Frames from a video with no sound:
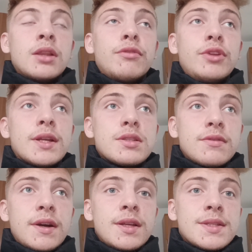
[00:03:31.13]

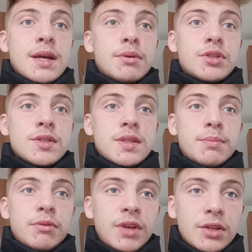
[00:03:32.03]
Dofinansowanie całe czyste
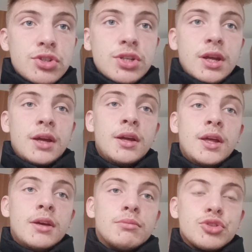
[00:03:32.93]
powietrze
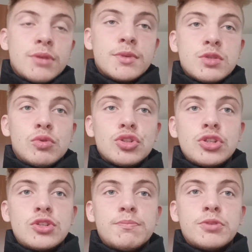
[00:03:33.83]
możemy
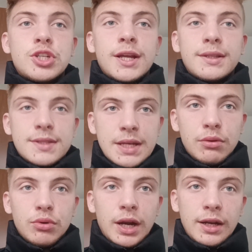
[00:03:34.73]
złożyć przed
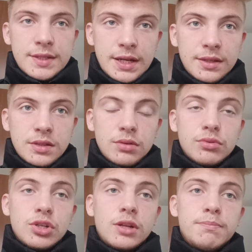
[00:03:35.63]
całą realizacją,
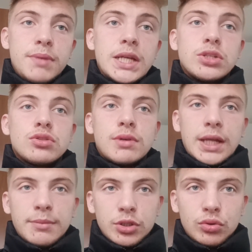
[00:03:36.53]
czyli pierwszo
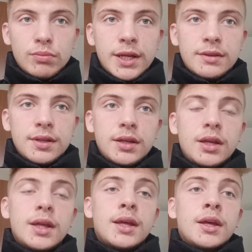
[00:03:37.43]
składamy
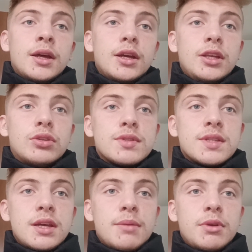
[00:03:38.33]
dokumenty, i
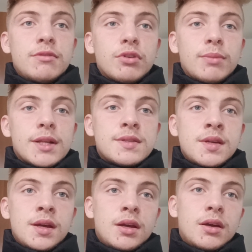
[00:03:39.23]
dostajemy informację